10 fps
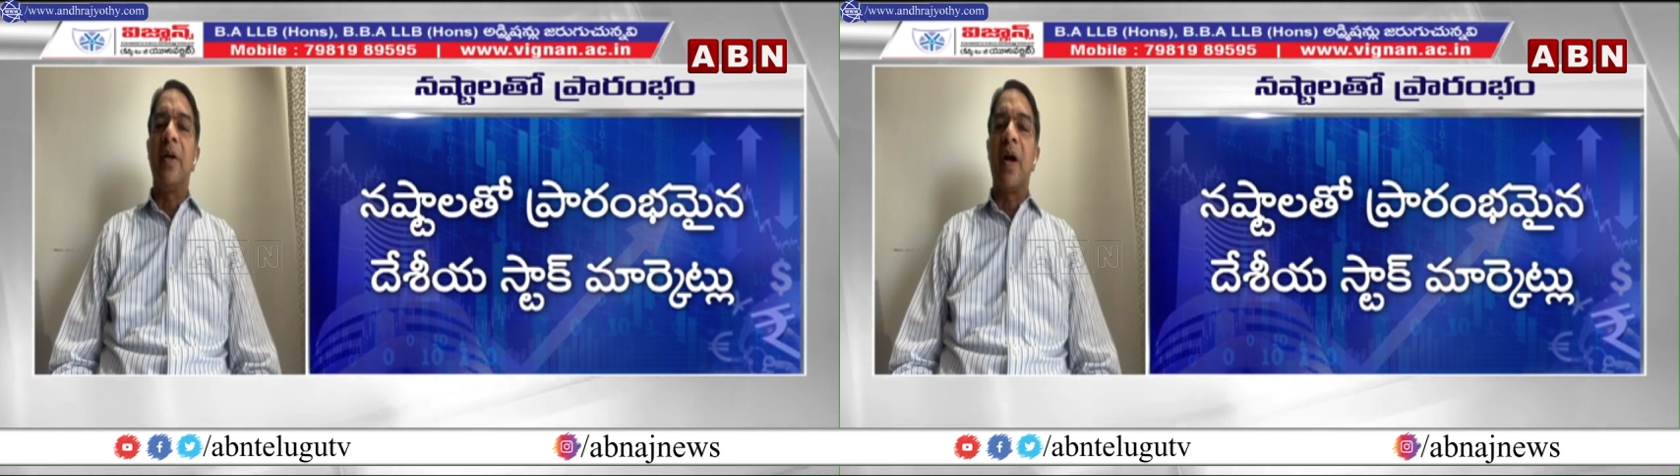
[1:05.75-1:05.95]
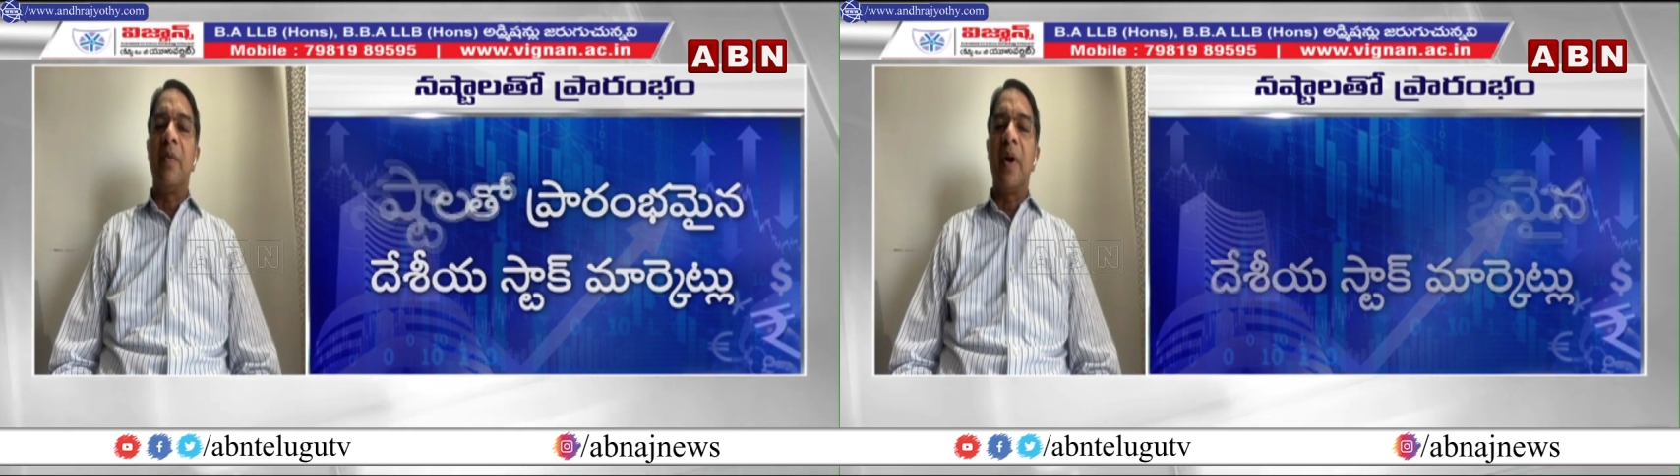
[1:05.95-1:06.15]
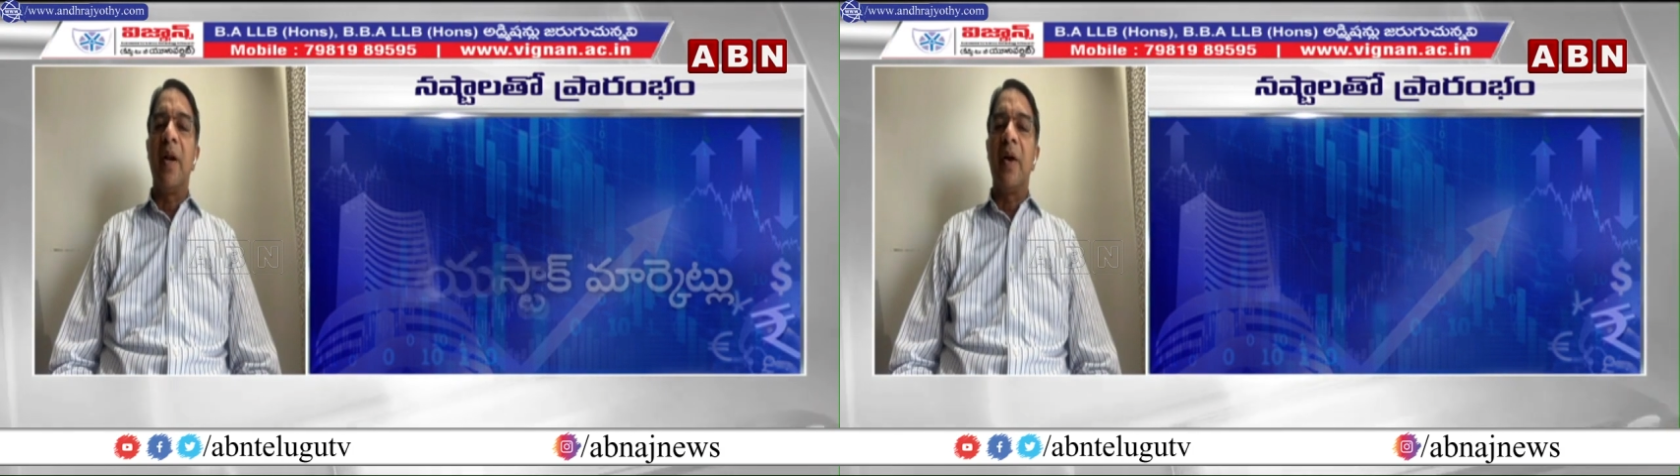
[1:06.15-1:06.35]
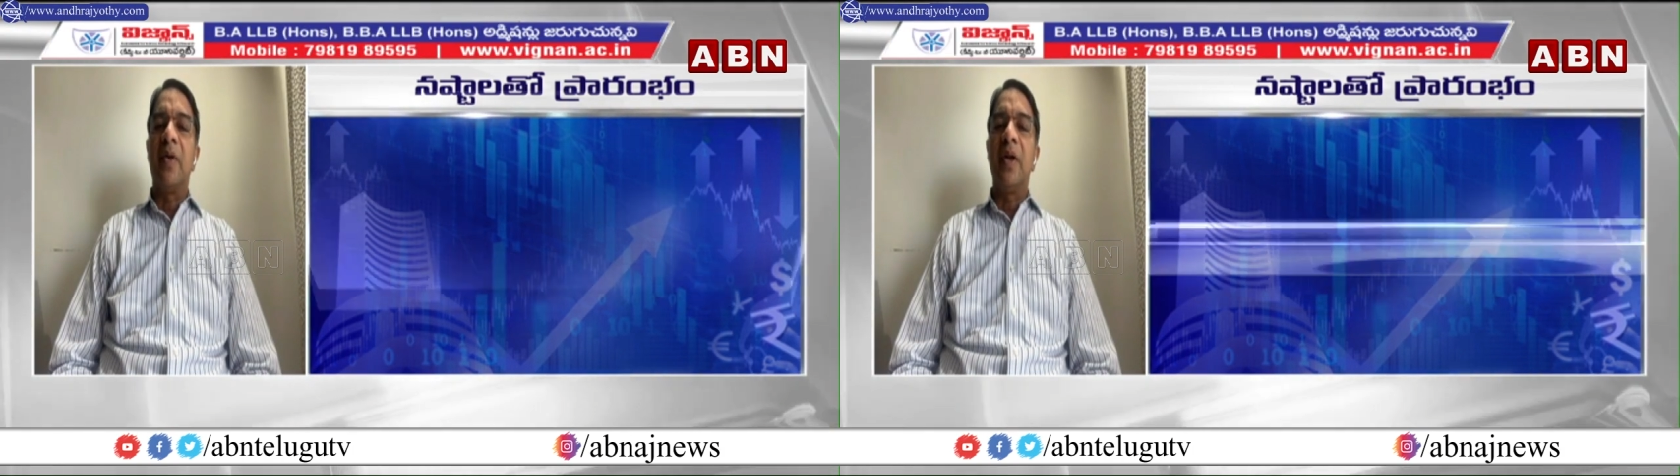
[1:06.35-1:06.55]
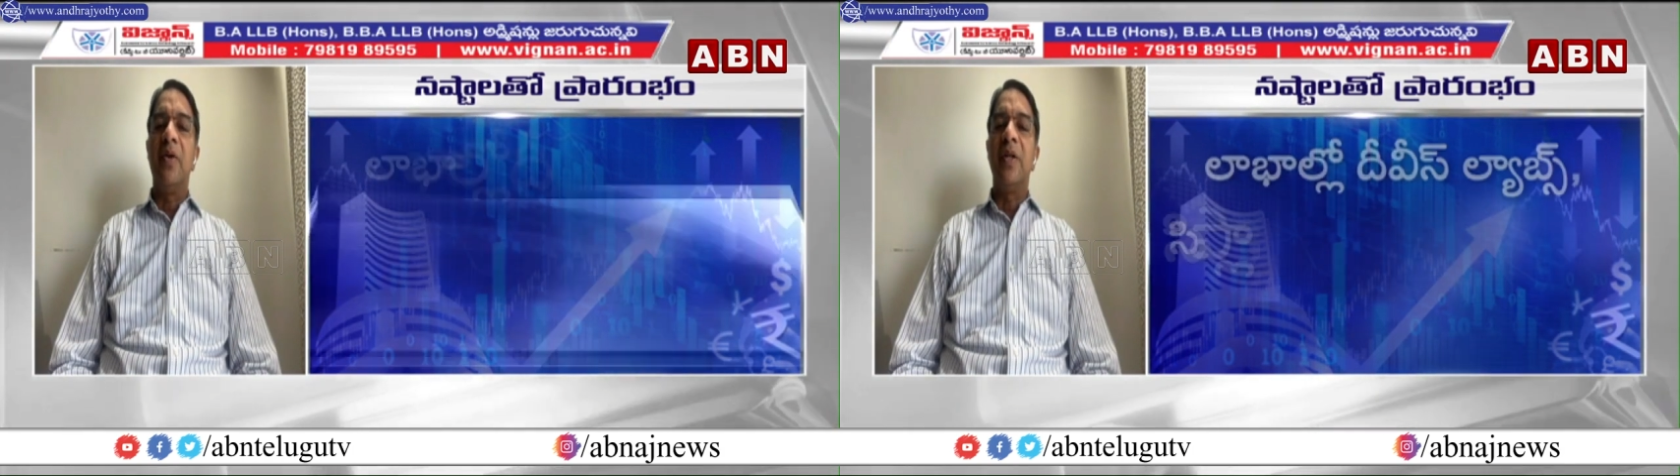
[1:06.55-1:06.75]
కనపడినా
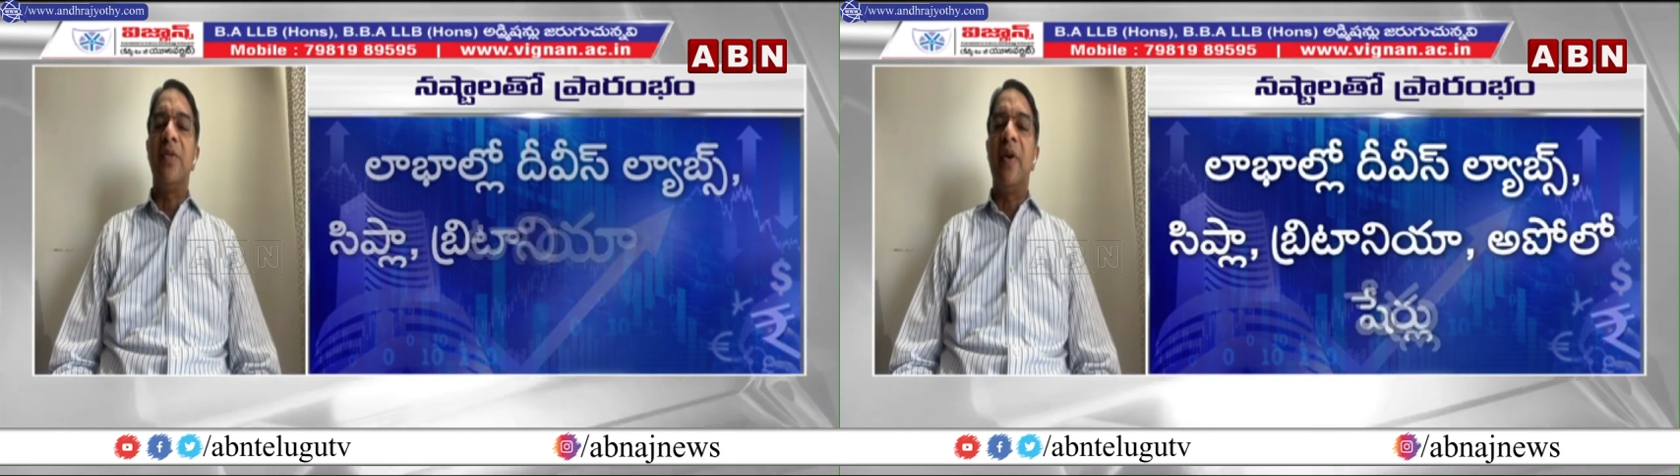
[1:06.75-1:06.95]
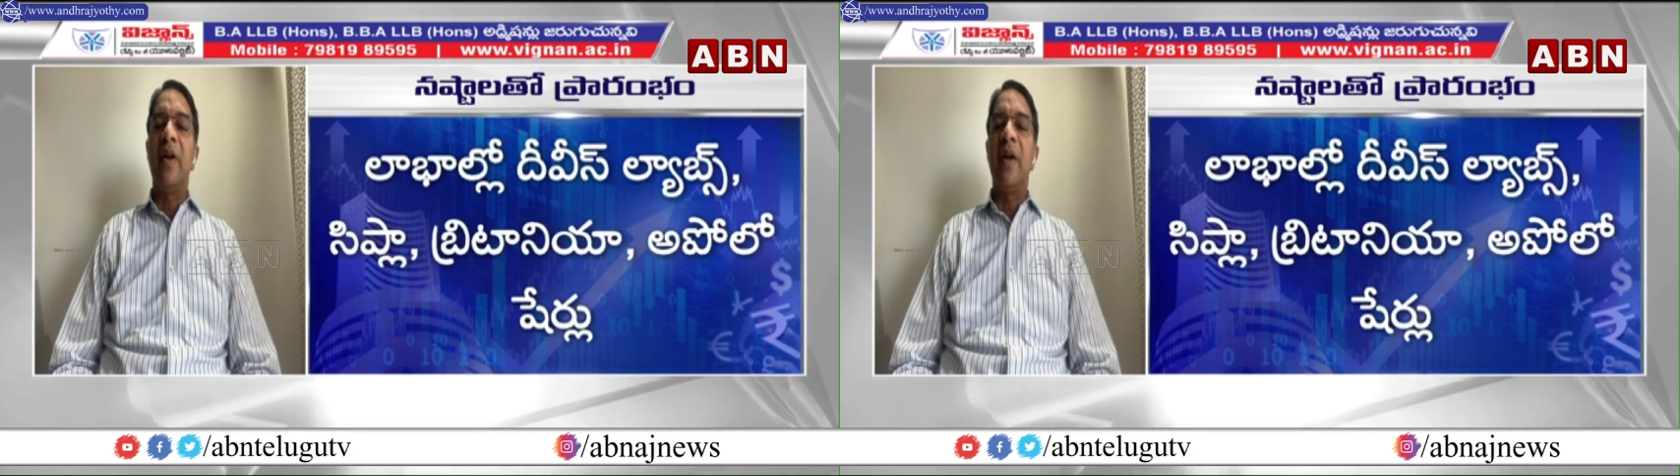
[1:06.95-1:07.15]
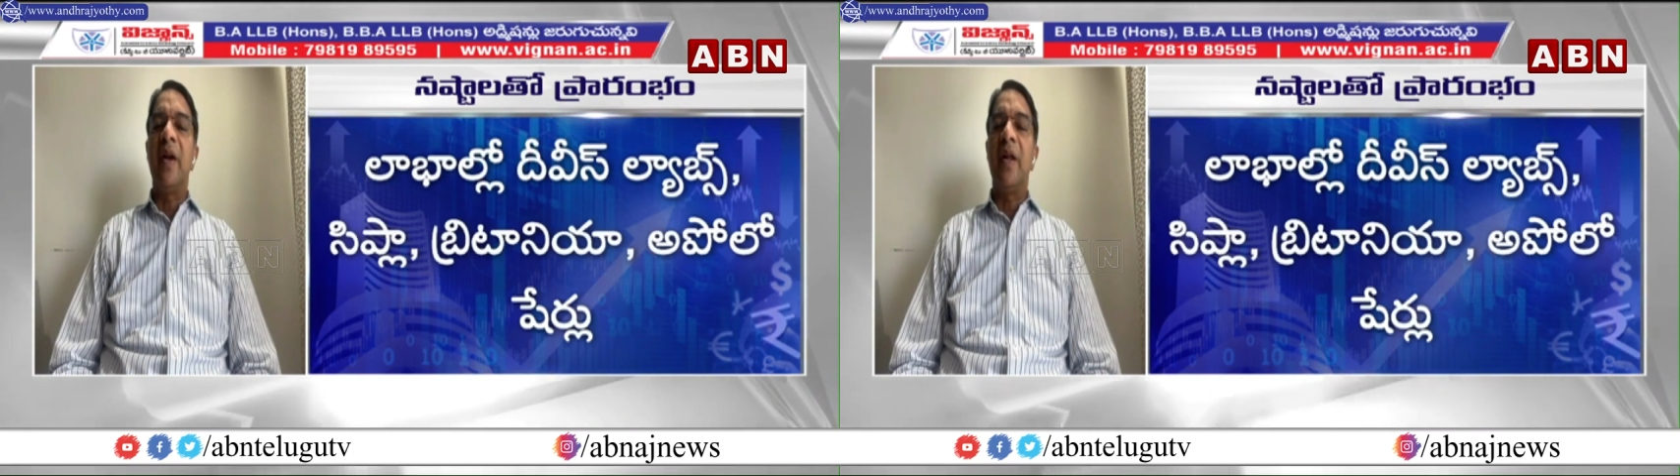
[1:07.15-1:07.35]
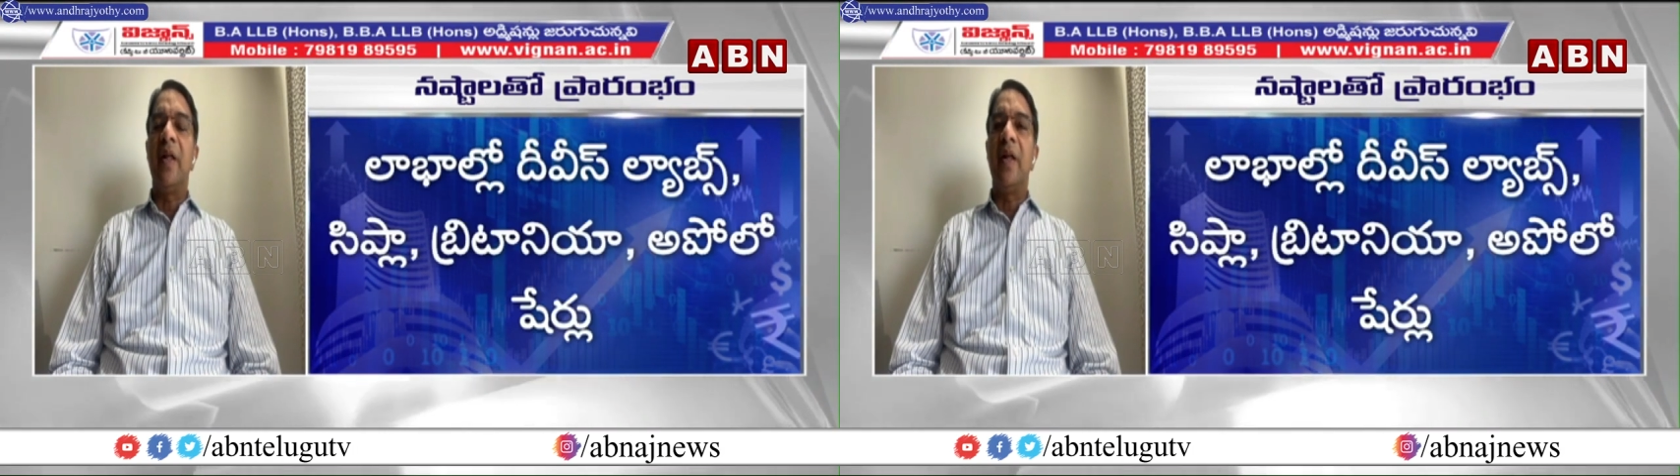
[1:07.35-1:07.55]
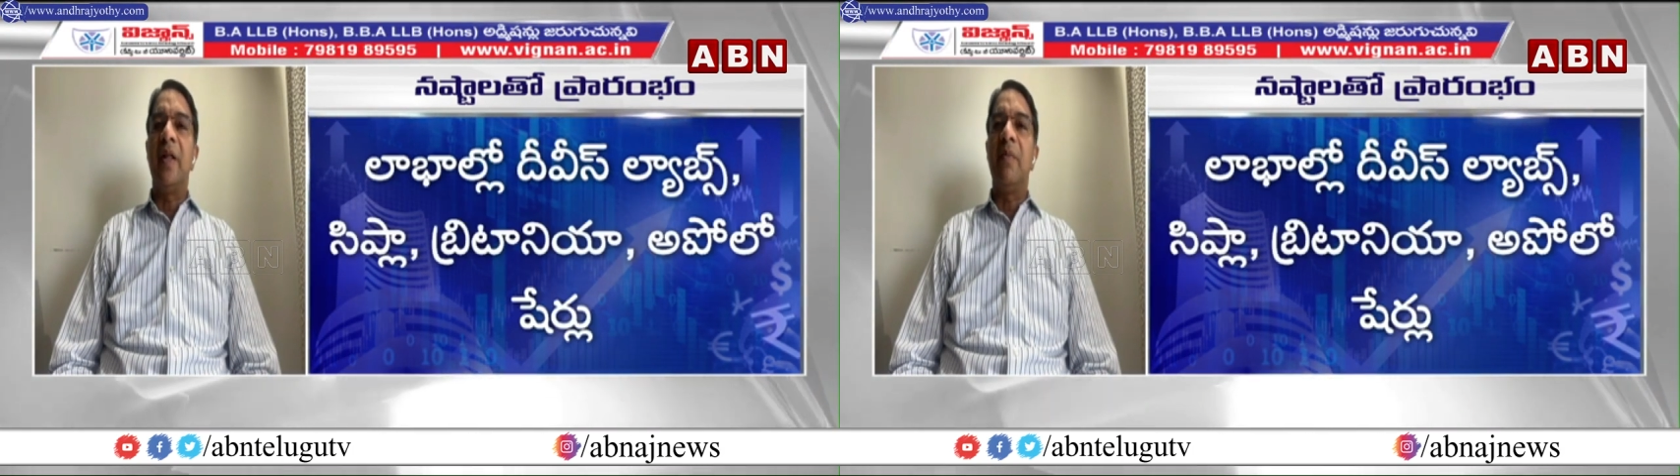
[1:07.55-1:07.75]
కూడా యుఎస్ ఫెడరేట్
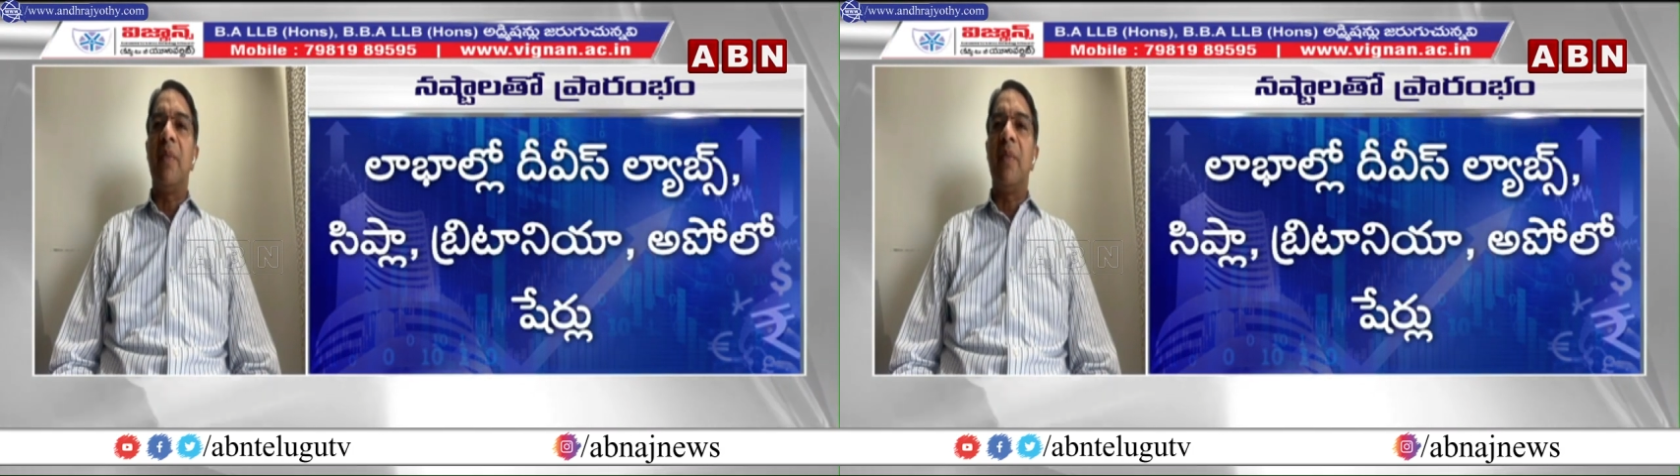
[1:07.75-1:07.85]
ఏదైతే